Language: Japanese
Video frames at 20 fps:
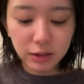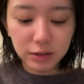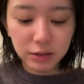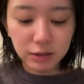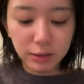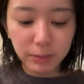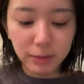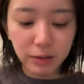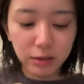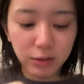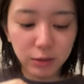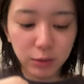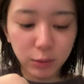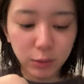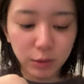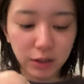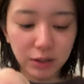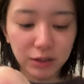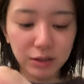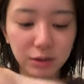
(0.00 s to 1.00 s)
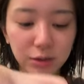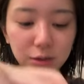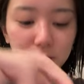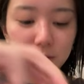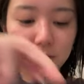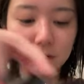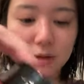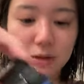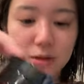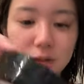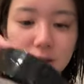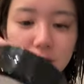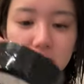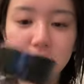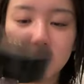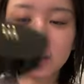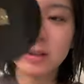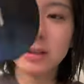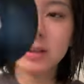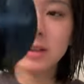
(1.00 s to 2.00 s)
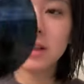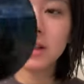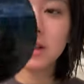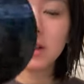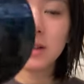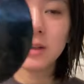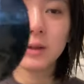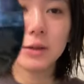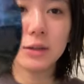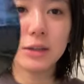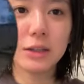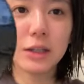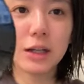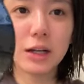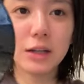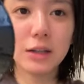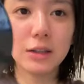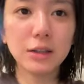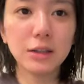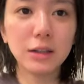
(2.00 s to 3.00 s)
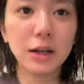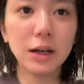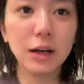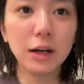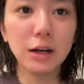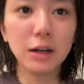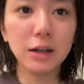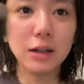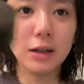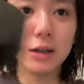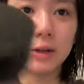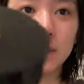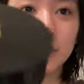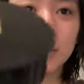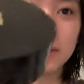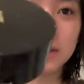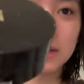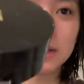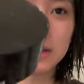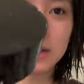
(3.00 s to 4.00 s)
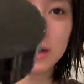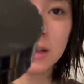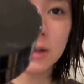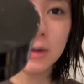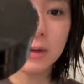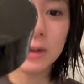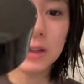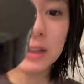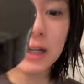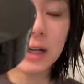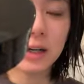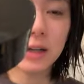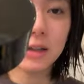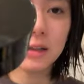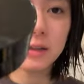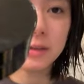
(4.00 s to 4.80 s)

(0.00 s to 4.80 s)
じゃあまず紹介するよ。こちら、あ、いろいろ映っちゃう。こちら、